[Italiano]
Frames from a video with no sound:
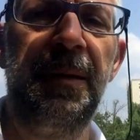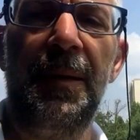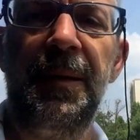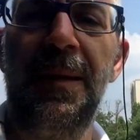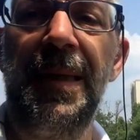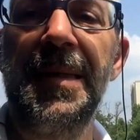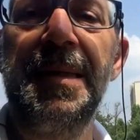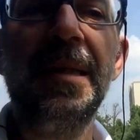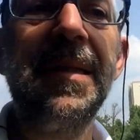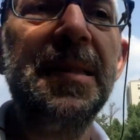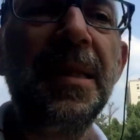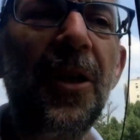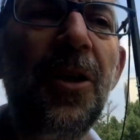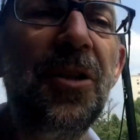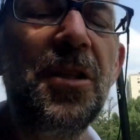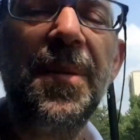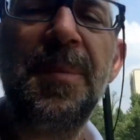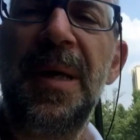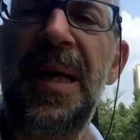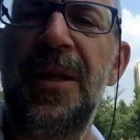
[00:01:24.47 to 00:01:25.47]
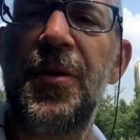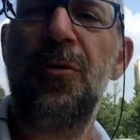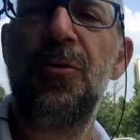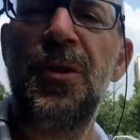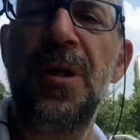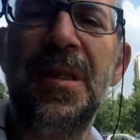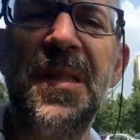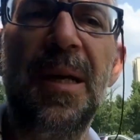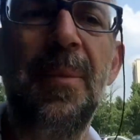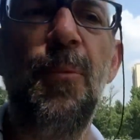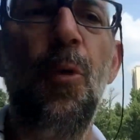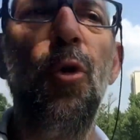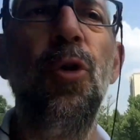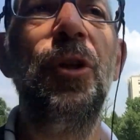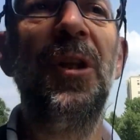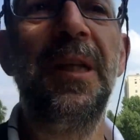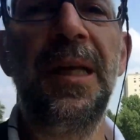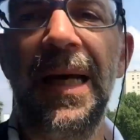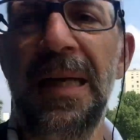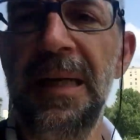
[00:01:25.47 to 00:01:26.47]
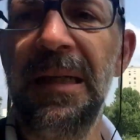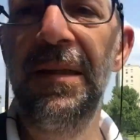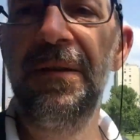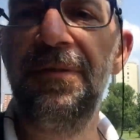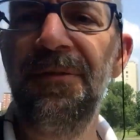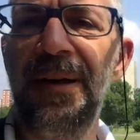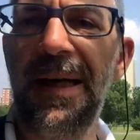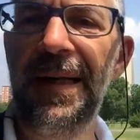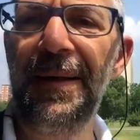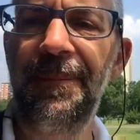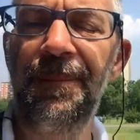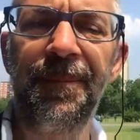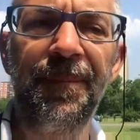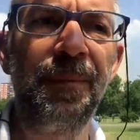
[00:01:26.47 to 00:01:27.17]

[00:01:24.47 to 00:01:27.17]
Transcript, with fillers: La stessa cosa mi era successa molti anni fa,